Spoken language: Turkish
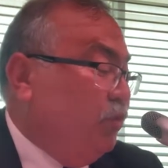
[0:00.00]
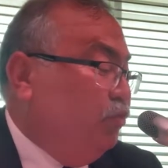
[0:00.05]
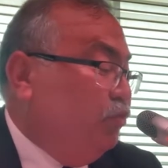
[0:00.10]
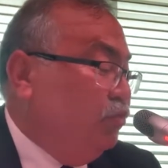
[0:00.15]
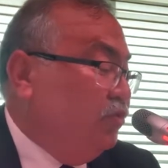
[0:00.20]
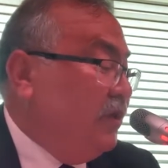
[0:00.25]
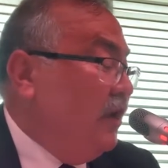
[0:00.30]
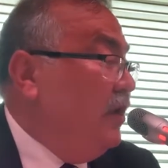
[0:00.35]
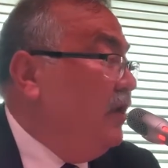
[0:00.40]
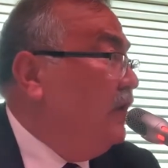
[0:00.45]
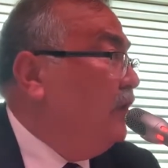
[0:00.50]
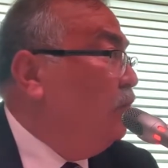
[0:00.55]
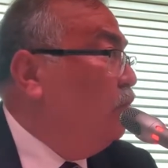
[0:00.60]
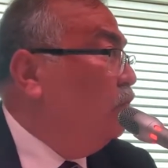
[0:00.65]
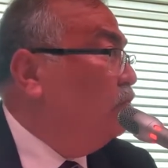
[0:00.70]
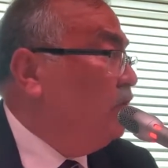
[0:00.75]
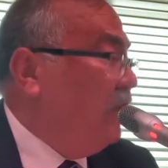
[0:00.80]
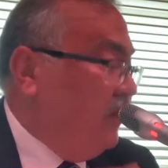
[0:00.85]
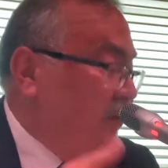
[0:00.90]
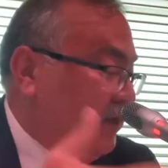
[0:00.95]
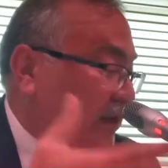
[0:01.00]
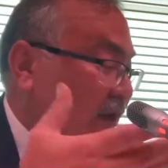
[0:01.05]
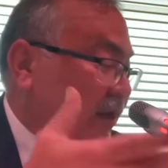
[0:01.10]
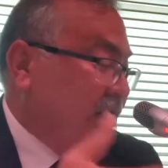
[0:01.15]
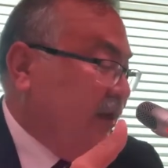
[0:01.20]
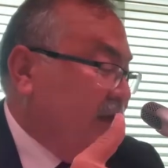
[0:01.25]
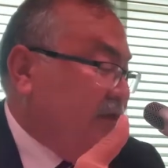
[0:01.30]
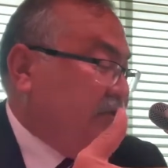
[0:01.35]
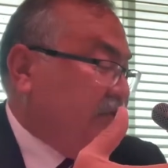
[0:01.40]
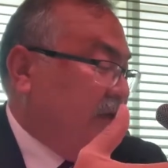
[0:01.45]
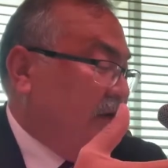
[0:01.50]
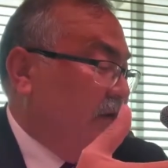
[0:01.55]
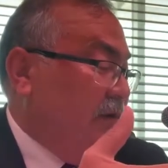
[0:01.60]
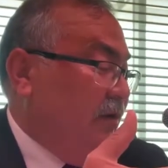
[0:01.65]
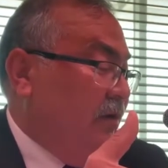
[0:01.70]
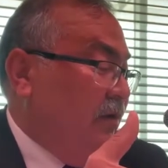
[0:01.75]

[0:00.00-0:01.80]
357.2 arkadaşlar.